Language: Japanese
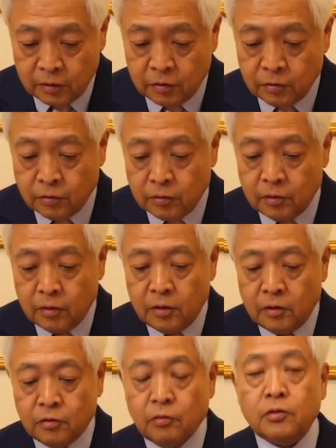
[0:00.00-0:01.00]
いう
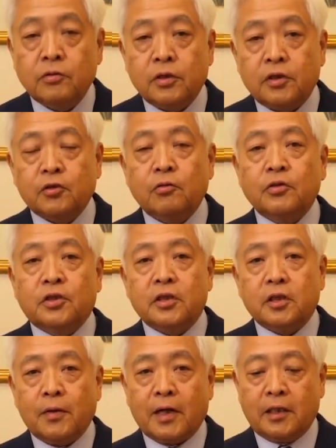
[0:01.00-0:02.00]
そういうふうに上司
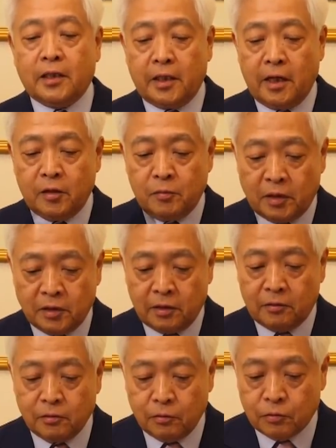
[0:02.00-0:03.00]
に言われてやりまし
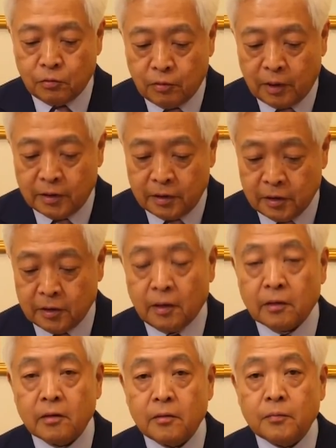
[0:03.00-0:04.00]
たという男が出てき
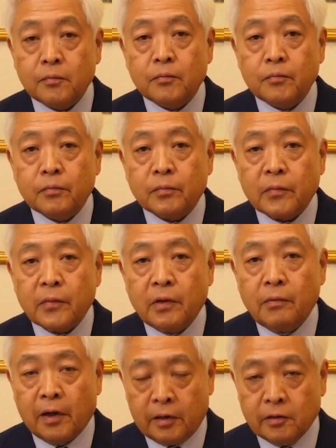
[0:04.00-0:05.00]
た
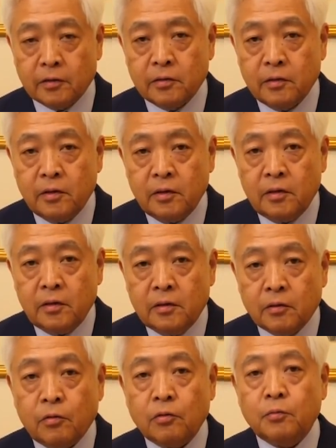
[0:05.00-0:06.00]
わけです。
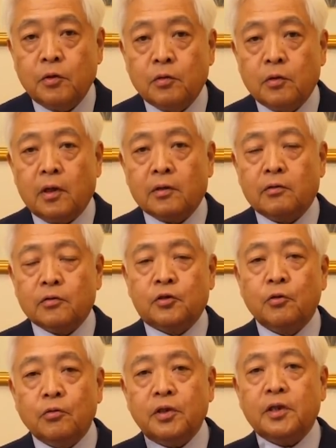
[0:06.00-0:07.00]
こういうもうあの
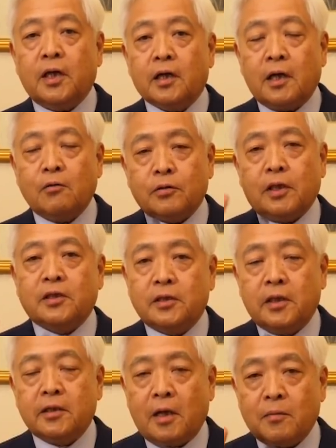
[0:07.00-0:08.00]
証人が顔出し
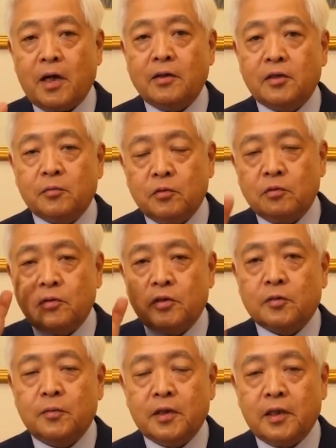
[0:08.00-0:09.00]
で名前自分
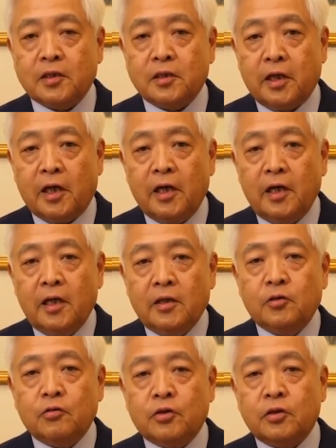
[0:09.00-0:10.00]
立命出しで
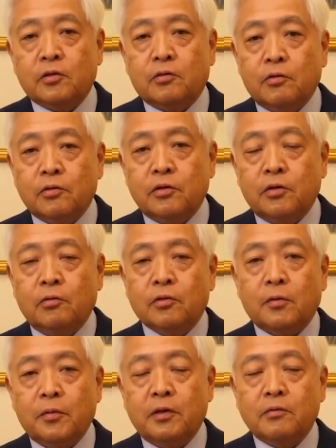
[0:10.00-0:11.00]
上司にこういう違法
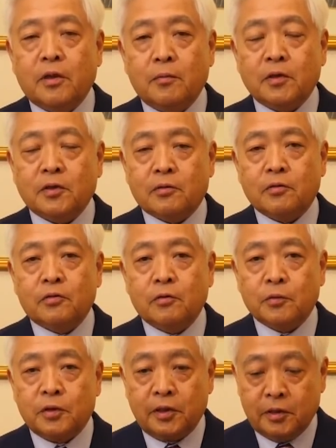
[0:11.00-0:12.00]
なメール受けましたという
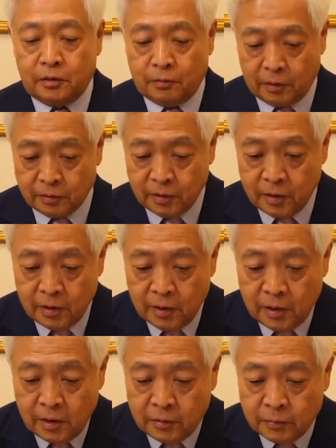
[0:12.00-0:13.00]
人も出てきてるわけです。
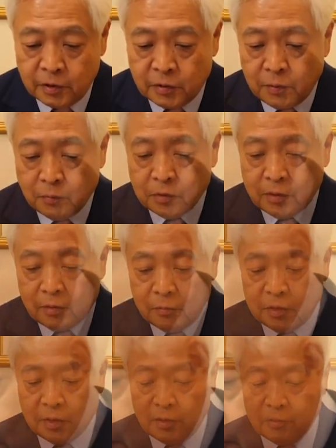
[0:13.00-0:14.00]
もう一番問題のミシ